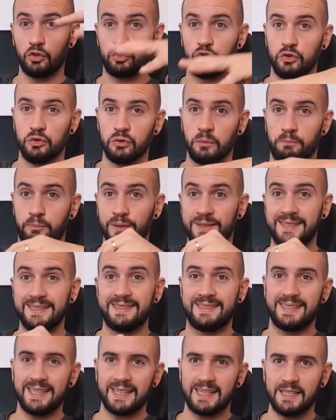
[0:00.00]
dans une
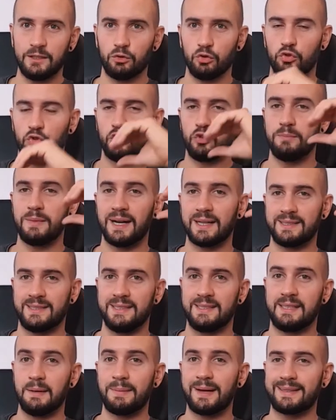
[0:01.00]
petite série d'audios du
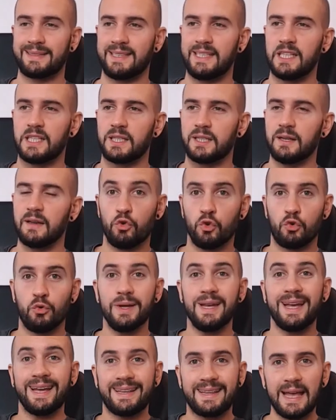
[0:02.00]
mardi thématique. Du
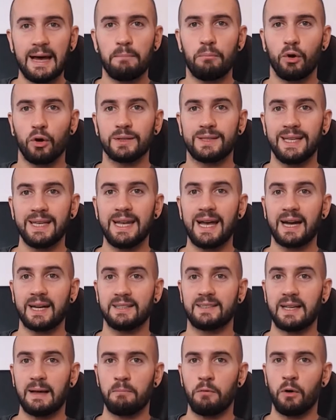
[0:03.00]
coup, il a été abordé là
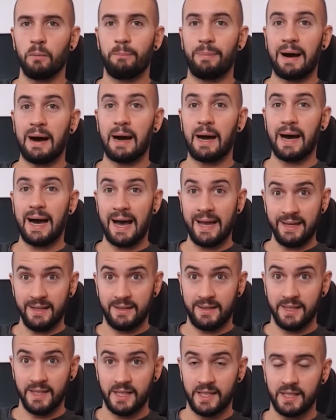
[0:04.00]
récemment par
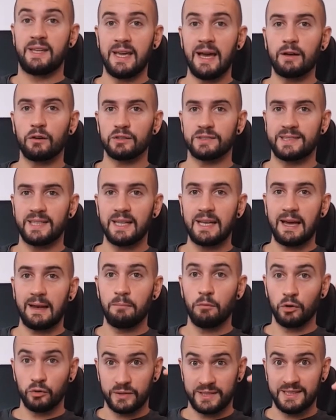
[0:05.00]
Haïti, qui a lancé
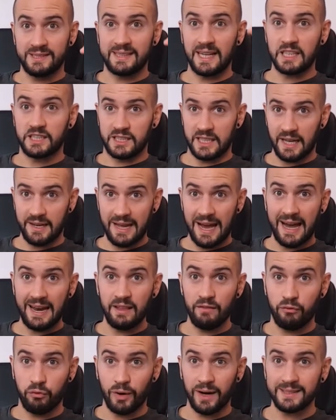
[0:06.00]
également aussi sa chaîne.
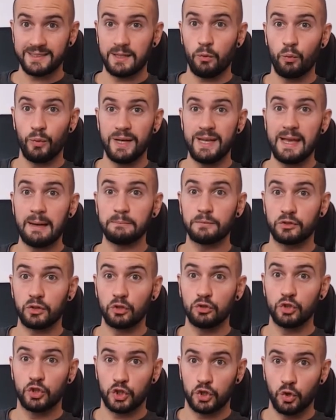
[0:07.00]
Allez voir, c'est
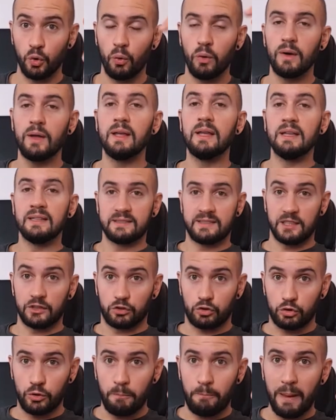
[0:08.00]
Williamson Show.
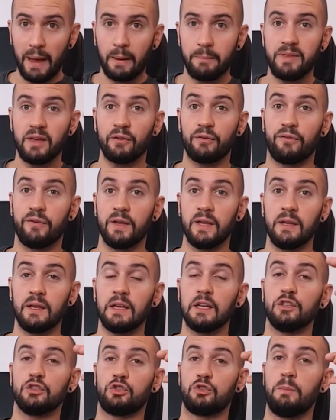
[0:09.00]
C'est super bien fait,
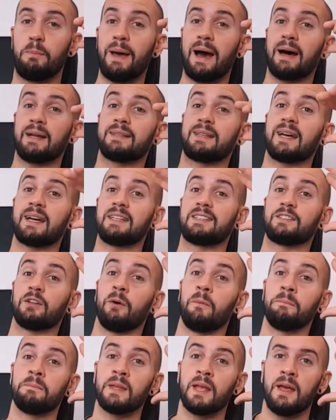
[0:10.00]
super
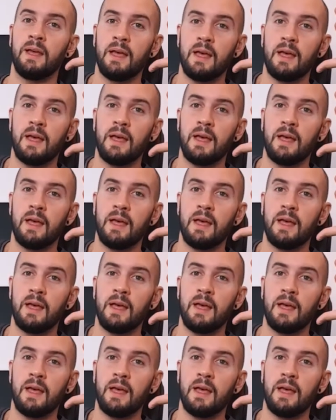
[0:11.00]
intéressant.